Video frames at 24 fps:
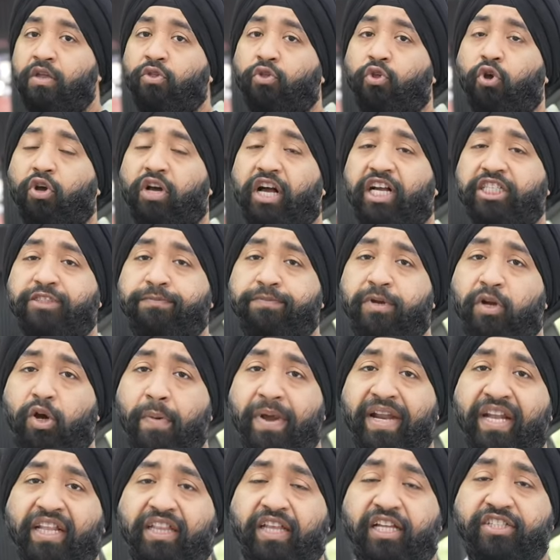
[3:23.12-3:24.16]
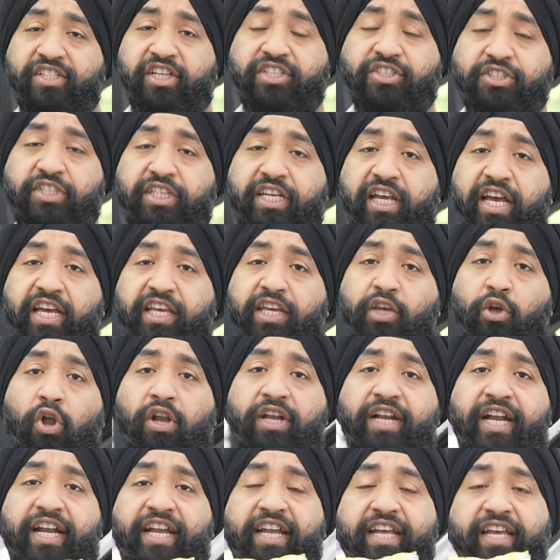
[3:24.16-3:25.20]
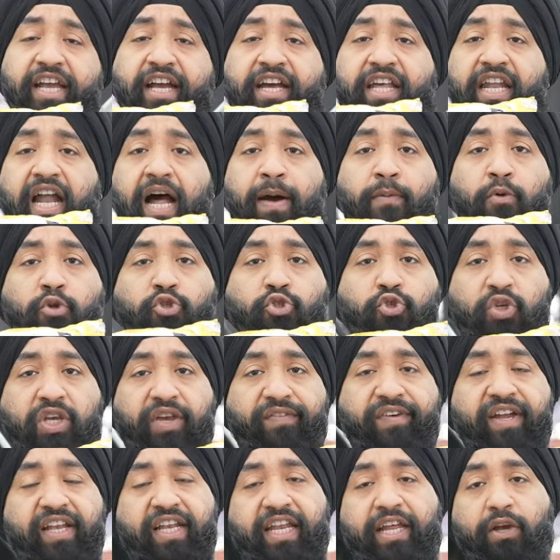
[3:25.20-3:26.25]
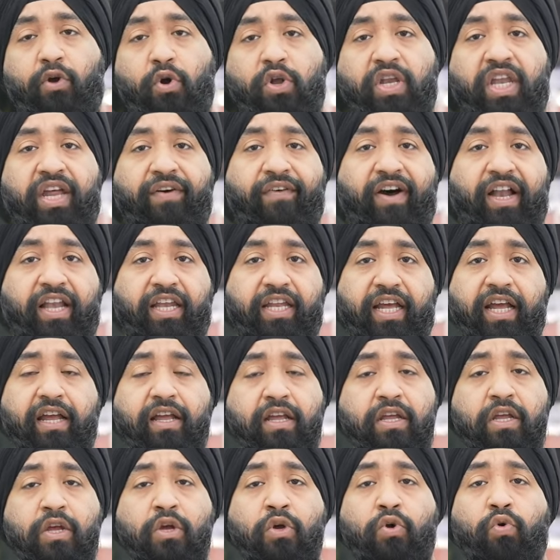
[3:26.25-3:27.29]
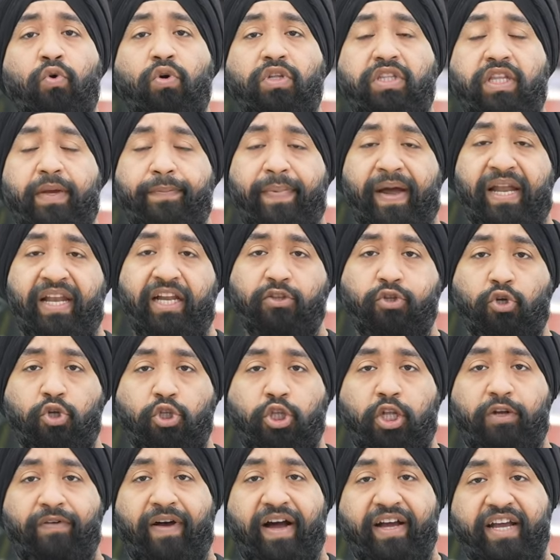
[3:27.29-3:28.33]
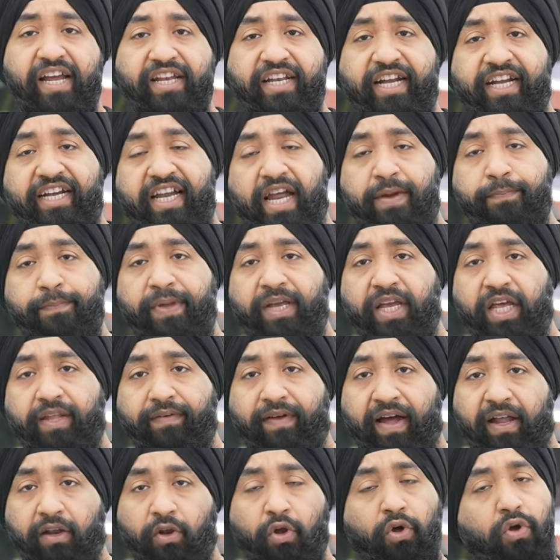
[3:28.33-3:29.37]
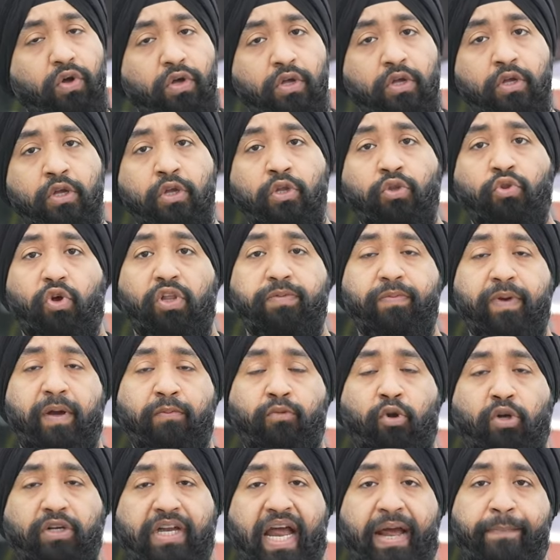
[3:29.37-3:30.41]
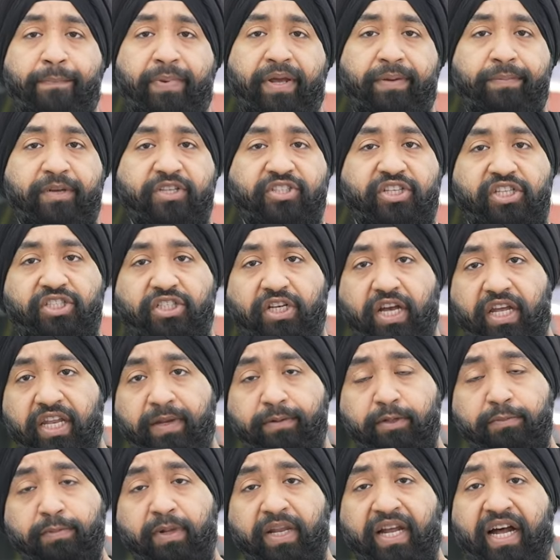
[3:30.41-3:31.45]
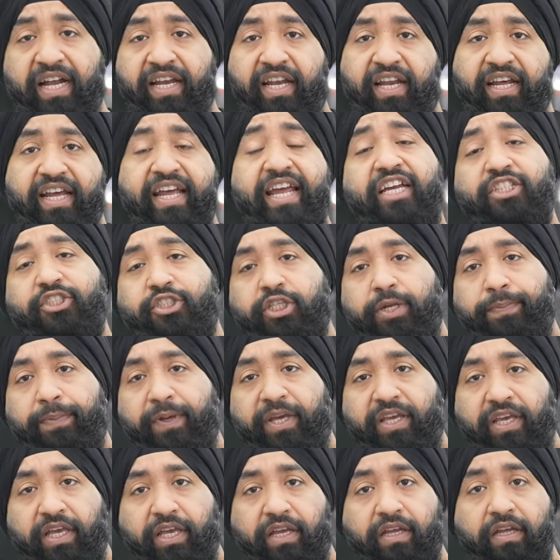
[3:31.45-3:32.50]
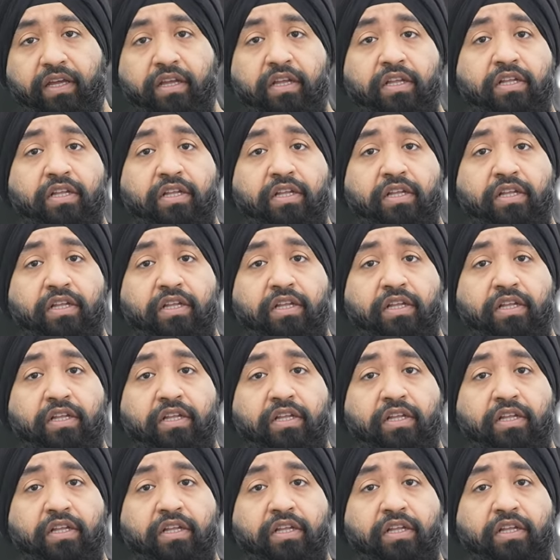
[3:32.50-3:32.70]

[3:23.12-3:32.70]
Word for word: तो कस्टमर को मैंने सजेस्ट किया कि ऑलरेडी ये ख़राब हो चुकी भी लीक होने वाली है उससे पहले इसको उतरवा के नई डैम्पिंग करवा लो तो इसमें हम लोग डैम्पिंग भी चेंज करें इसमें लगाने लगे एस की